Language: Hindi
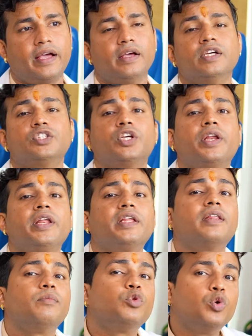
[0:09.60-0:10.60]
है शरीर
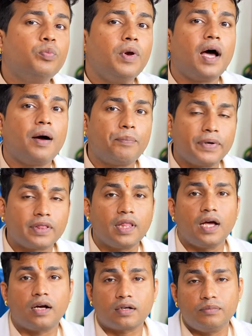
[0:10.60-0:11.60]
एकदम दुबला
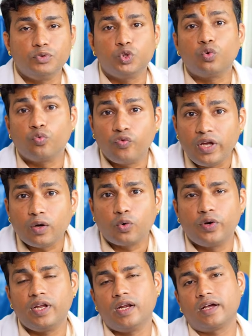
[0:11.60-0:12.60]
पतला कमज़ोर वीक
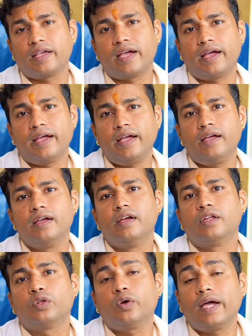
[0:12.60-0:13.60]
होने लग गया है
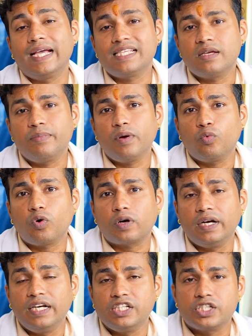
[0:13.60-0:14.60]
तो ऐसे में वो
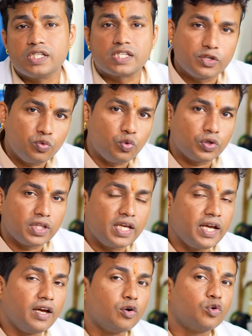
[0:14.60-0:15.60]
कंडीशंस क्यों
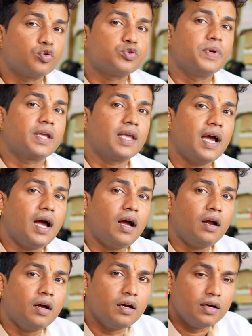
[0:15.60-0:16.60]
होती है और उसमें क्या
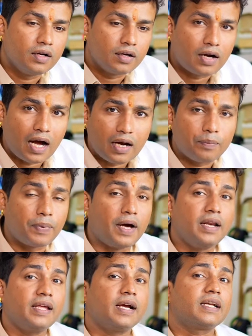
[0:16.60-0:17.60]
खान
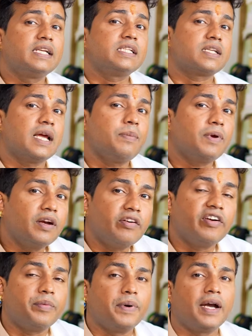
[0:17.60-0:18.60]
पान या किस टाइप के
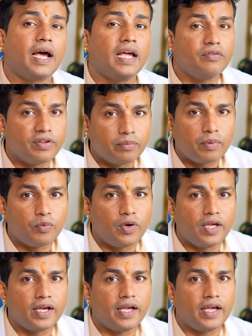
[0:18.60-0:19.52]
ट्रीटमेंट आयुर्वेद में बोले